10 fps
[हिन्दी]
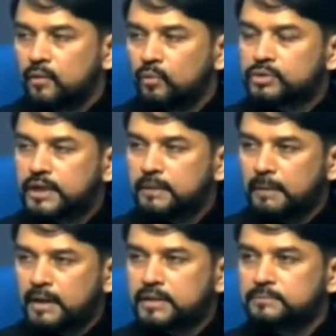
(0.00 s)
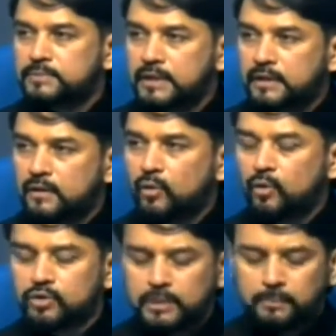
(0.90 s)
उसके माध्यम से इन लोगों
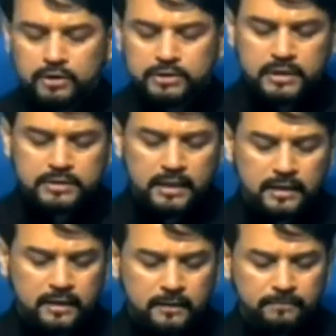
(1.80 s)
तक पहुंचा जाएगा